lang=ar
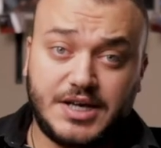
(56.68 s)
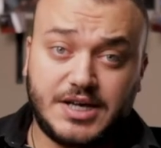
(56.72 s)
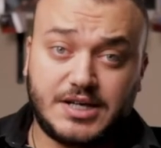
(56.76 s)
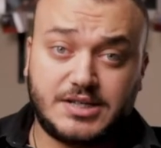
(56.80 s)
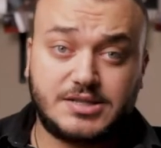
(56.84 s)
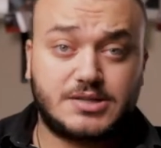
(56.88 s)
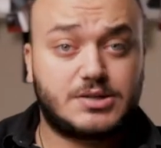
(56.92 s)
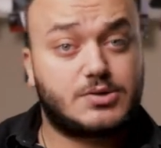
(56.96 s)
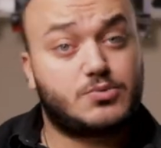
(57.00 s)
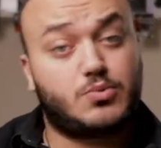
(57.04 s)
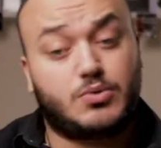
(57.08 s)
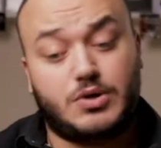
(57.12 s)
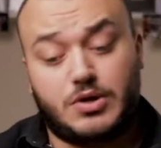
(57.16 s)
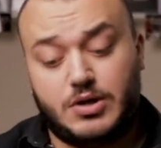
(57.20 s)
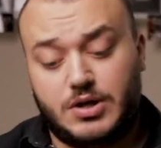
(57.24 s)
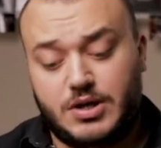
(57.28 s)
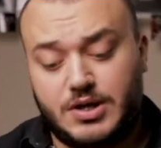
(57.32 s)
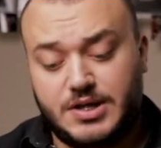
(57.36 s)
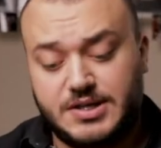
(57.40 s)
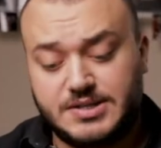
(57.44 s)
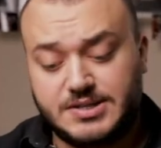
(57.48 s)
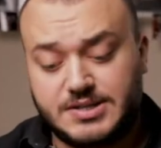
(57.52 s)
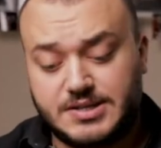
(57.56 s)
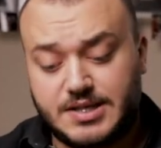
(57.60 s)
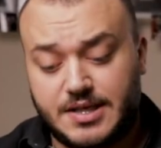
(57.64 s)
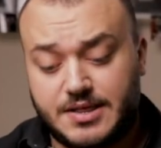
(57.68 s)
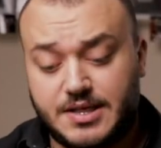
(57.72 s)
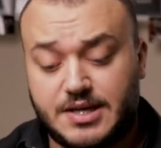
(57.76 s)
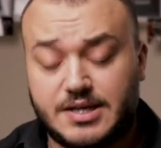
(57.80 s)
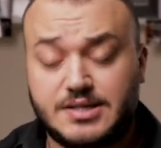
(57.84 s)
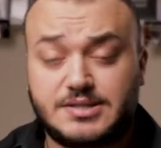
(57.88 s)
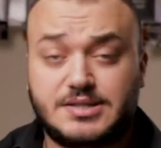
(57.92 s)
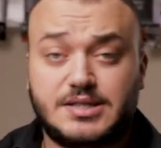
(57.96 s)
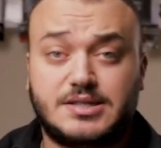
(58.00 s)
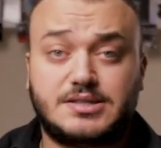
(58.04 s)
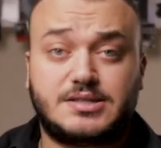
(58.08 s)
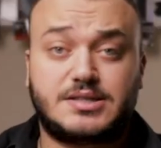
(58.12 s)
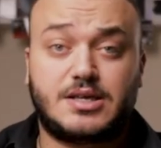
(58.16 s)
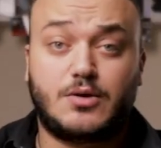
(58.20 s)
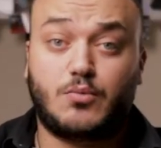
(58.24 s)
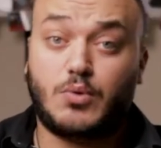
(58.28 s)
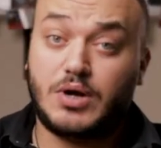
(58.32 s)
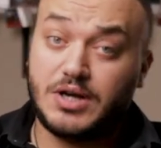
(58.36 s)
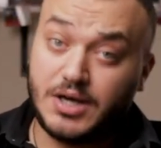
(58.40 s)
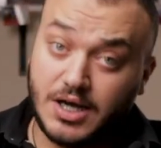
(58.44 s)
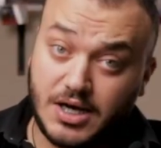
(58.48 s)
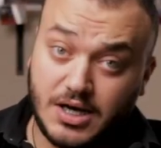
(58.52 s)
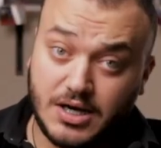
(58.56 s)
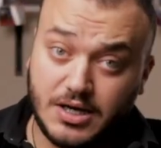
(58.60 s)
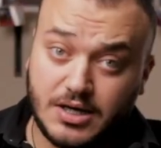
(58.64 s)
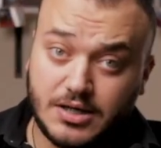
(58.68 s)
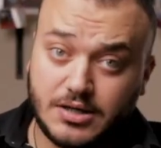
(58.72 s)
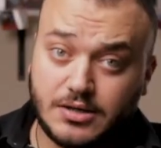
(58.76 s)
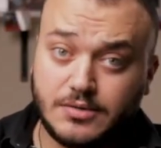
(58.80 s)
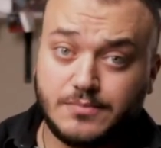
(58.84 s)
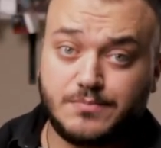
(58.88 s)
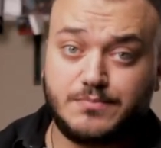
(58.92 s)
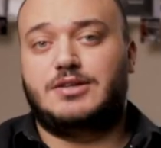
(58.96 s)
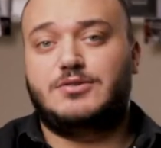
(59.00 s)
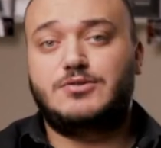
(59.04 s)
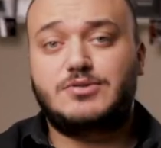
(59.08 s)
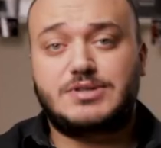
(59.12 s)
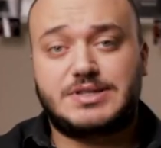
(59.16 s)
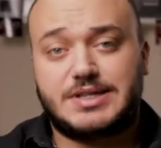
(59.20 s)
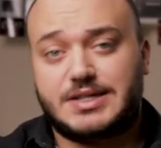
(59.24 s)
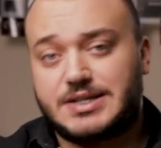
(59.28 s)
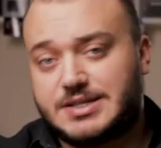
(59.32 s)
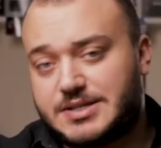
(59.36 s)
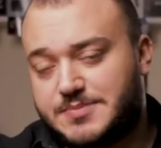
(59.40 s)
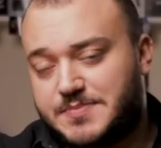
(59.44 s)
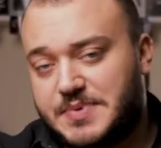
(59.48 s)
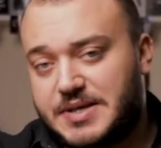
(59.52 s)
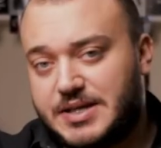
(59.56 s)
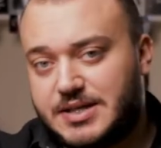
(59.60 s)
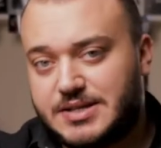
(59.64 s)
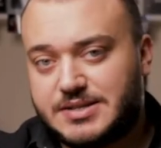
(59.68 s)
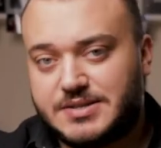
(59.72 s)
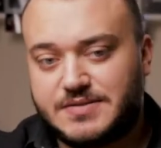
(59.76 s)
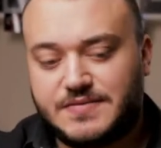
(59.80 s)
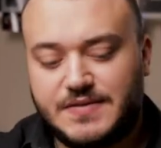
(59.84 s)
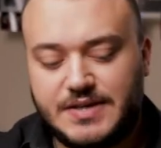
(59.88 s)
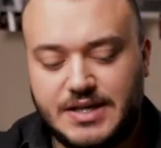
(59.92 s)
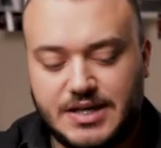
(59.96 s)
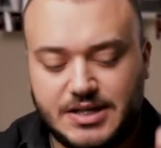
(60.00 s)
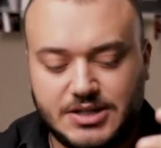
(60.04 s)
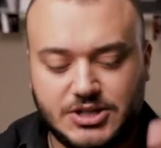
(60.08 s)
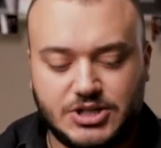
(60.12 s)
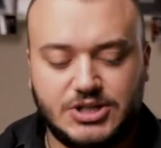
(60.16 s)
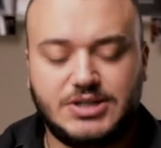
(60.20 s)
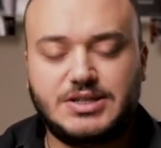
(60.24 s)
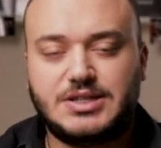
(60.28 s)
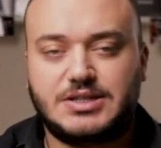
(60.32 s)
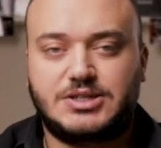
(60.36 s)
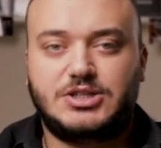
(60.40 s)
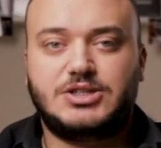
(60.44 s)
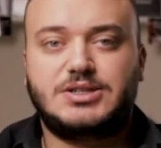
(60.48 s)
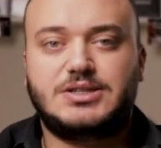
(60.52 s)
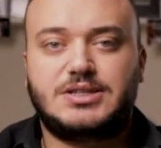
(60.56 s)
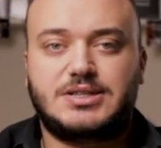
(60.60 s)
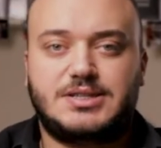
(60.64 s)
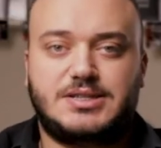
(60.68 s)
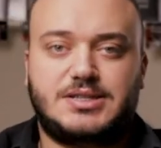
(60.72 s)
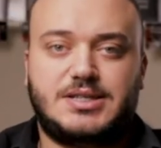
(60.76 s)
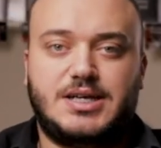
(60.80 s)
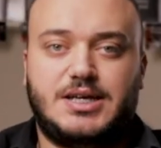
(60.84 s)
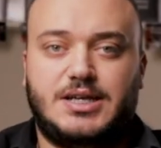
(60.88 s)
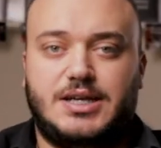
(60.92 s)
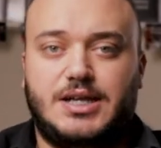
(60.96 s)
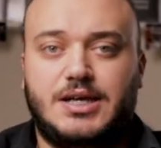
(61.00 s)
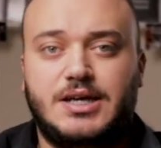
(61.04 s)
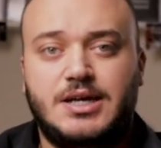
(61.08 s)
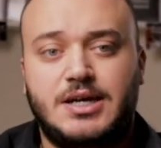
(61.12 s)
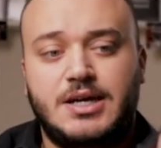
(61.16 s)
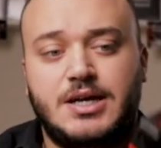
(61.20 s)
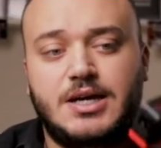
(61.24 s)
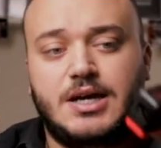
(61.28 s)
اكس والانستا 361 ار اليوزر اكسبيرينس فيها جدا جدا سهله